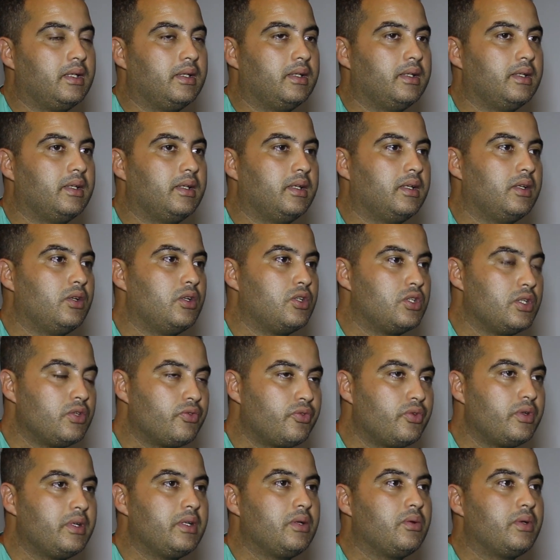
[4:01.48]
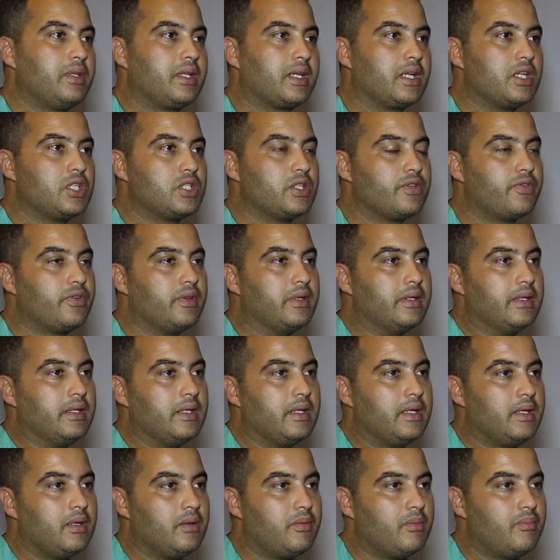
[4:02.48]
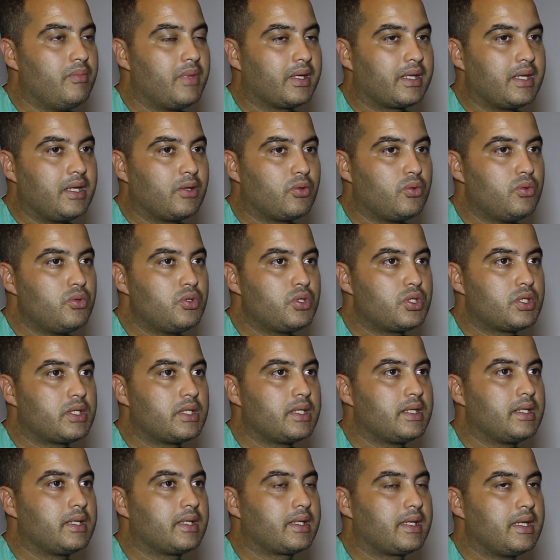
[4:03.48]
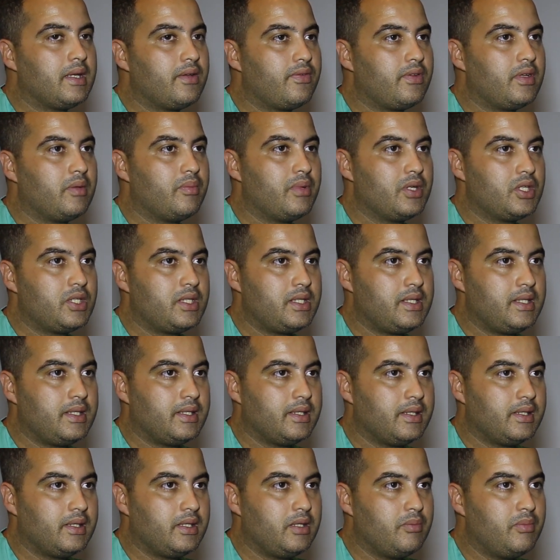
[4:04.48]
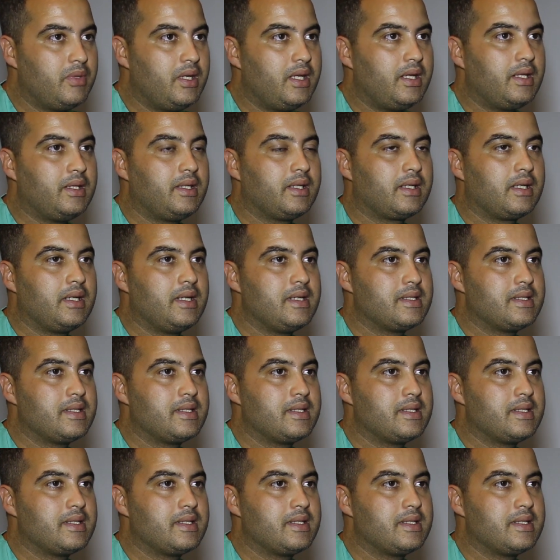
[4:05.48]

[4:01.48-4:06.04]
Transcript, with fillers: آه، الجفن وهذاك الجفن ما كيكونش كافي باش يمنع ديك